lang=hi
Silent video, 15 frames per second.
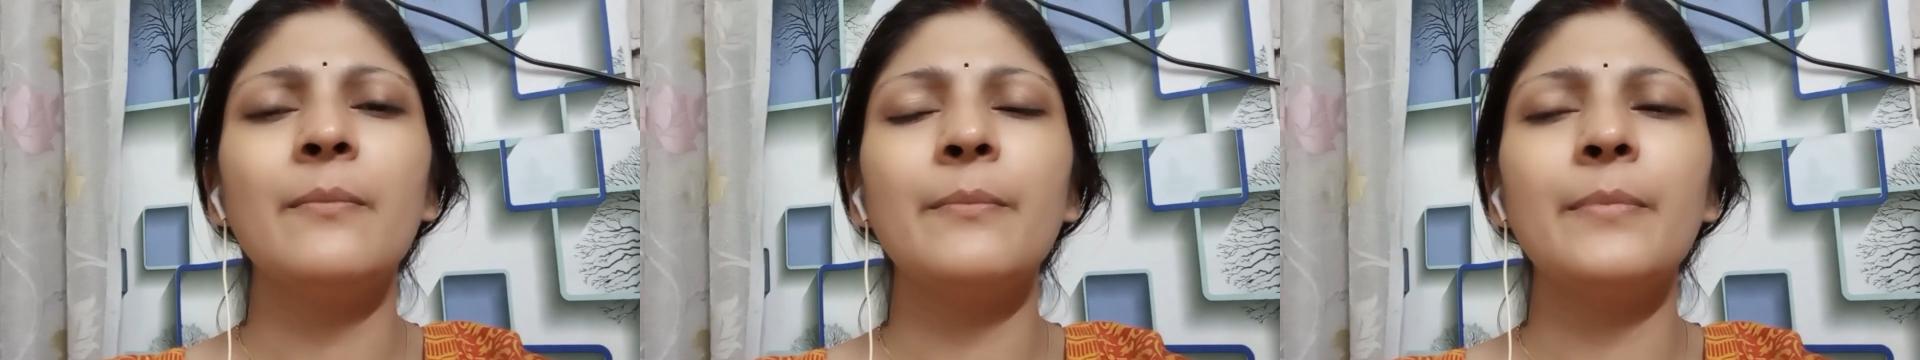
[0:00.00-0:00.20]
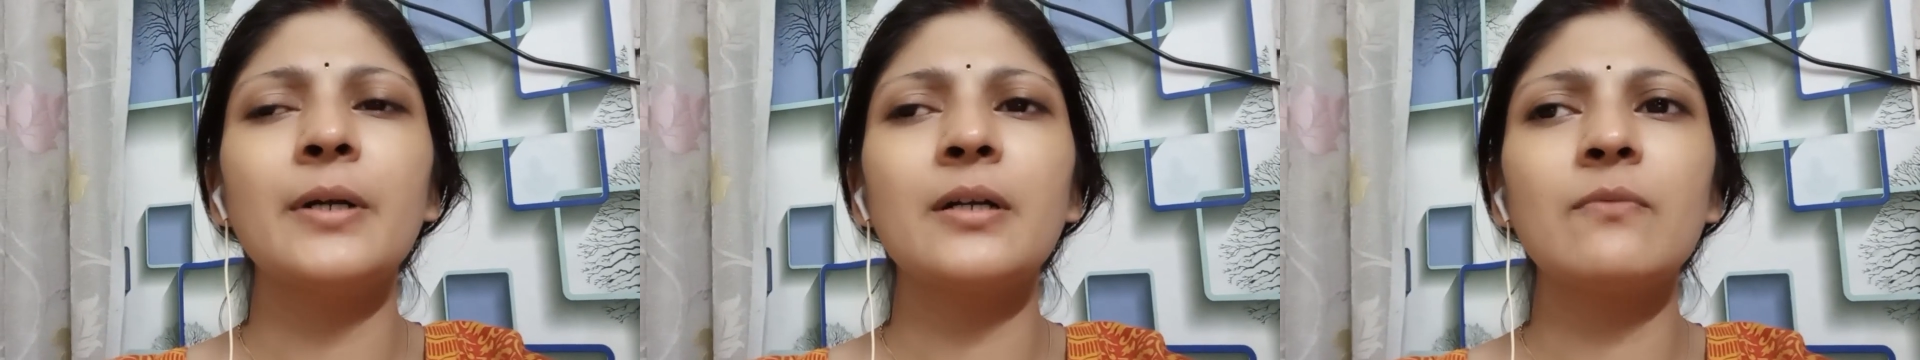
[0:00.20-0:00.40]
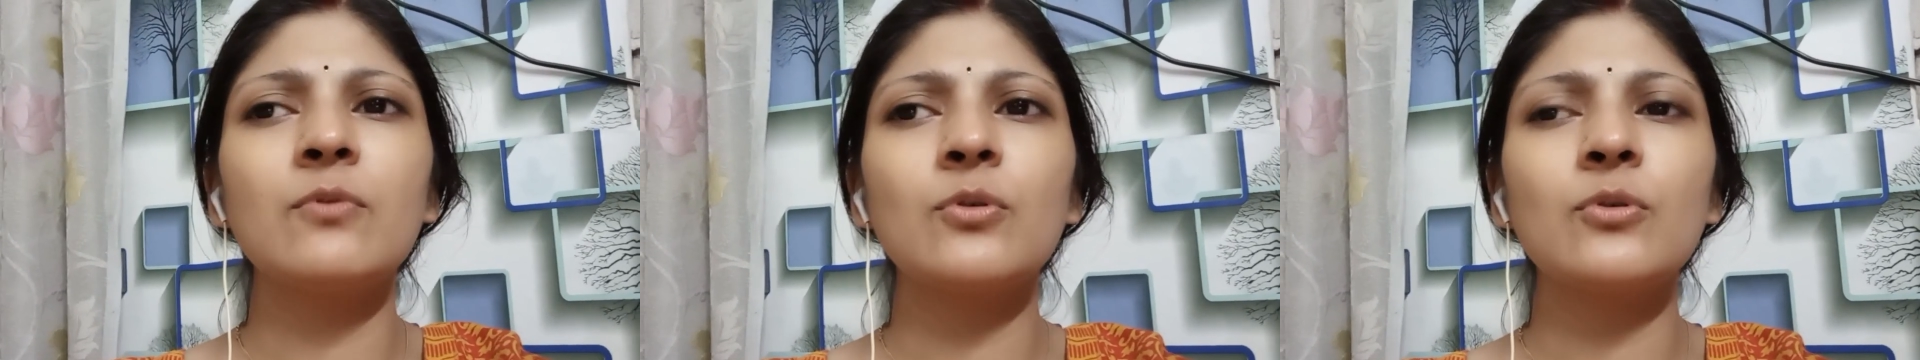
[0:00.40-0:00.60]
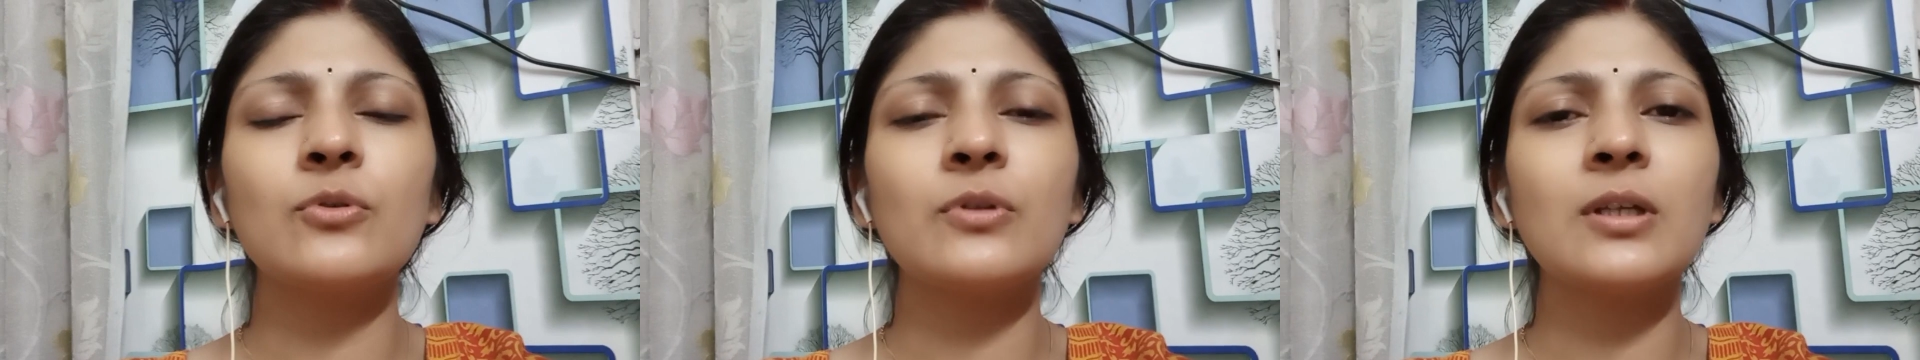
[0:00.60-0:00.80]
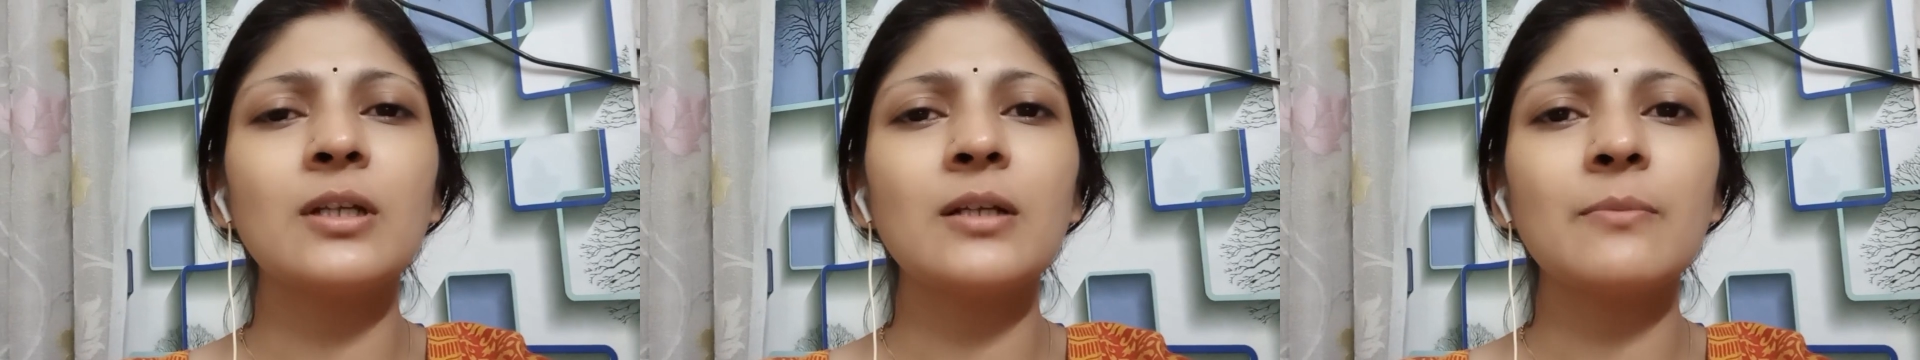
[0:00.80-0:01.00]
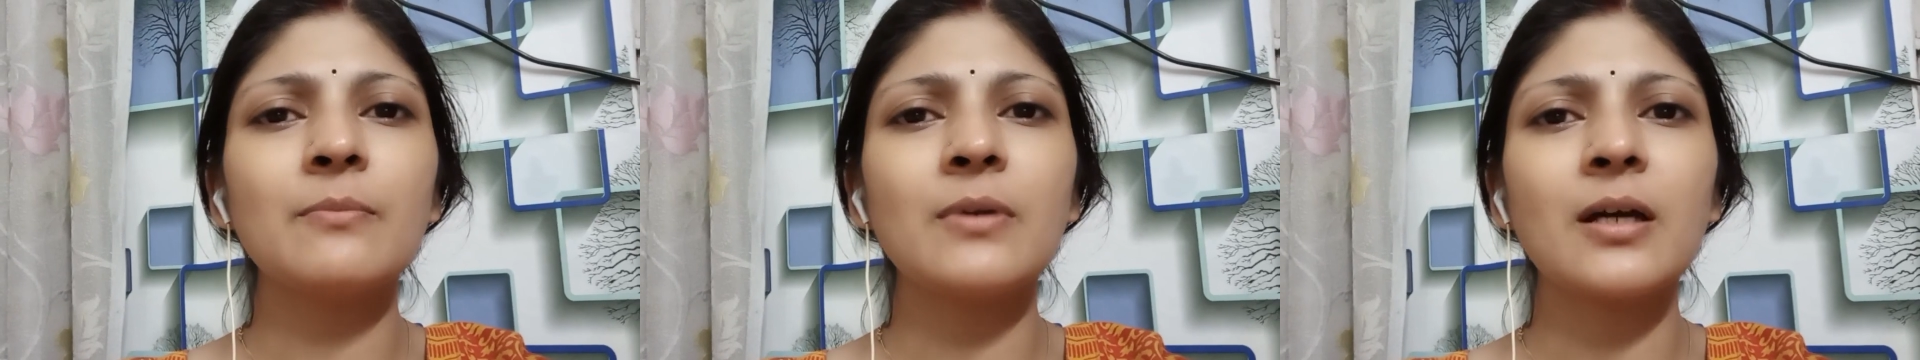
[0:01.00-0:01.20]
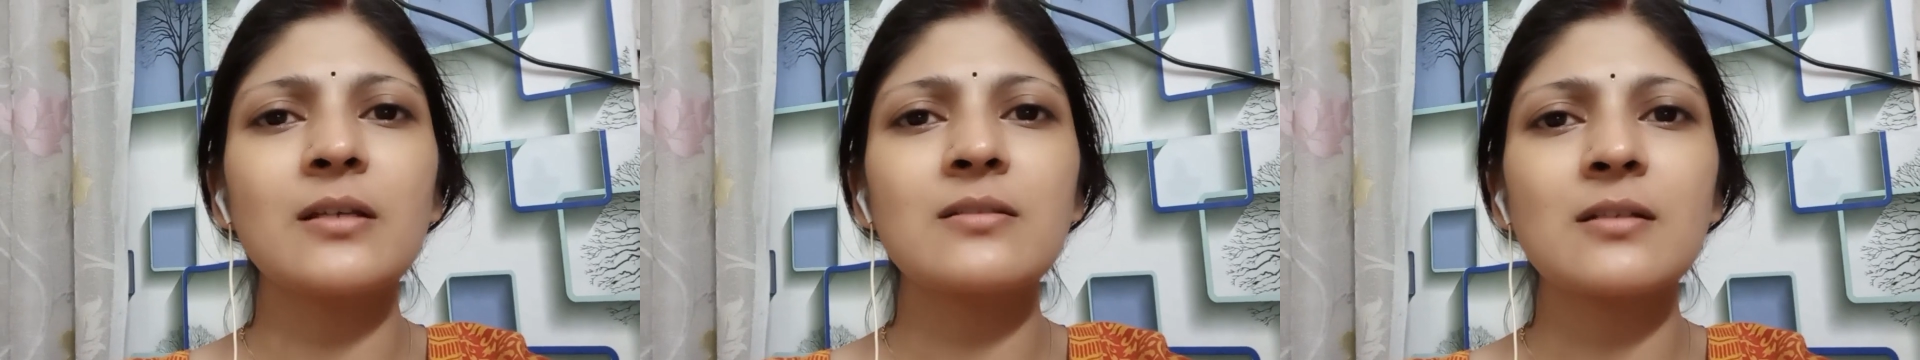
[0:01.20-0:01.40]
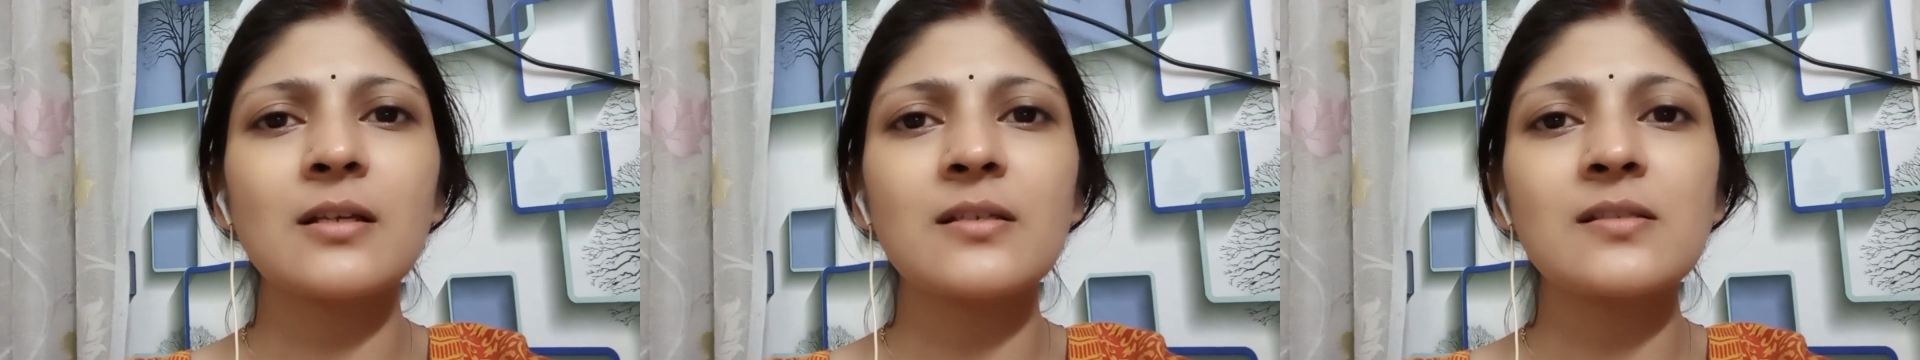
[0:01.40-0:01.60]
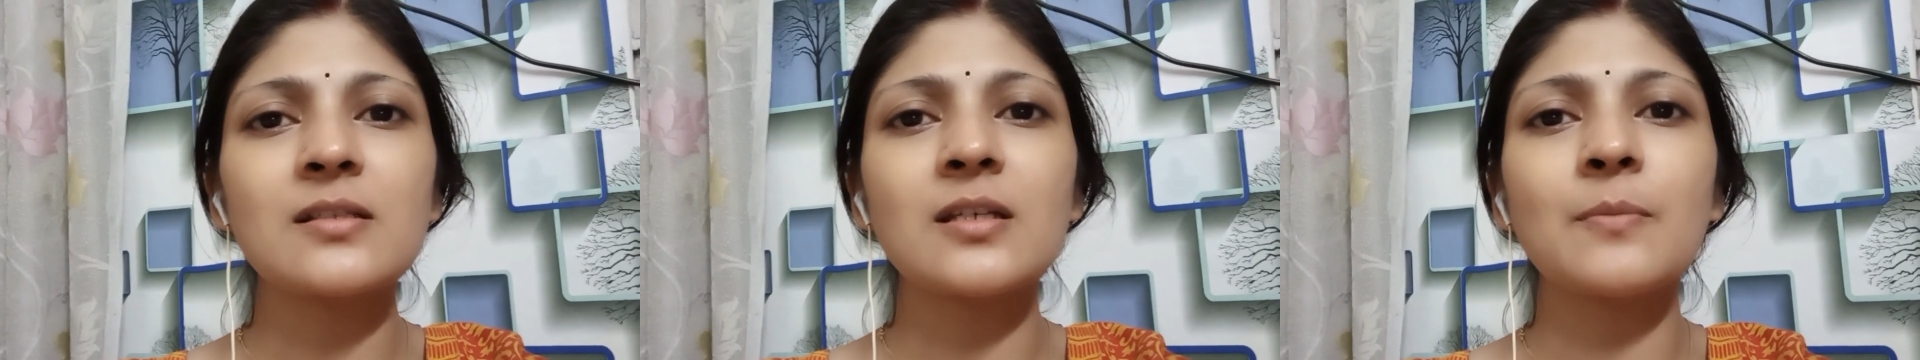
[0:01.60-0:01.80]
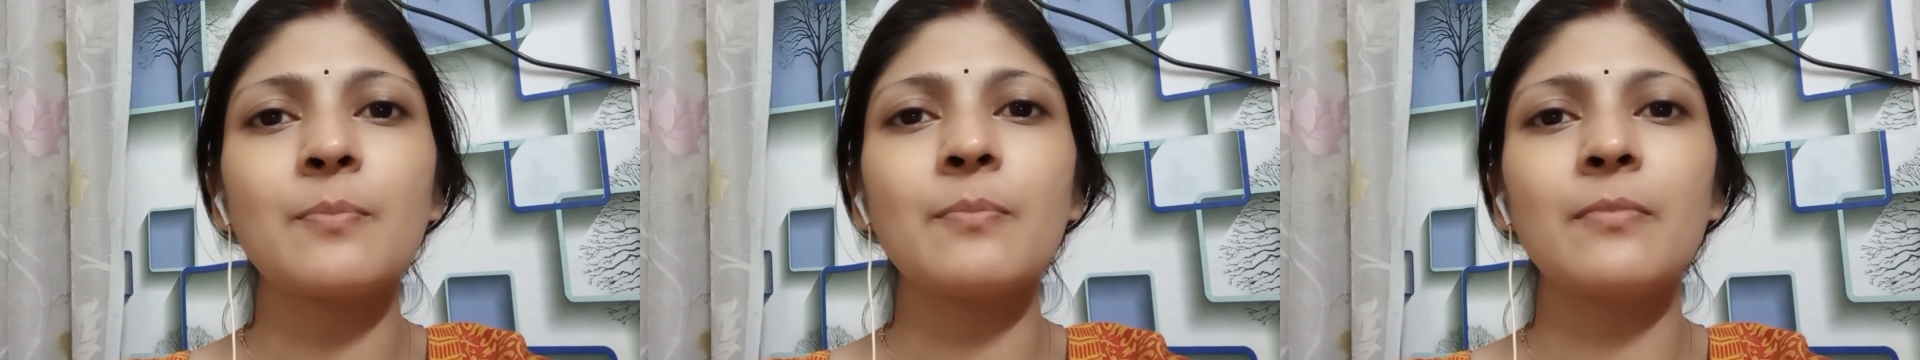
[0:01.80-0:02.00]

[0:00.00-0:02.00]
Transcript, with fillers: बट वो होते हैं ना लास्ट लास्ट के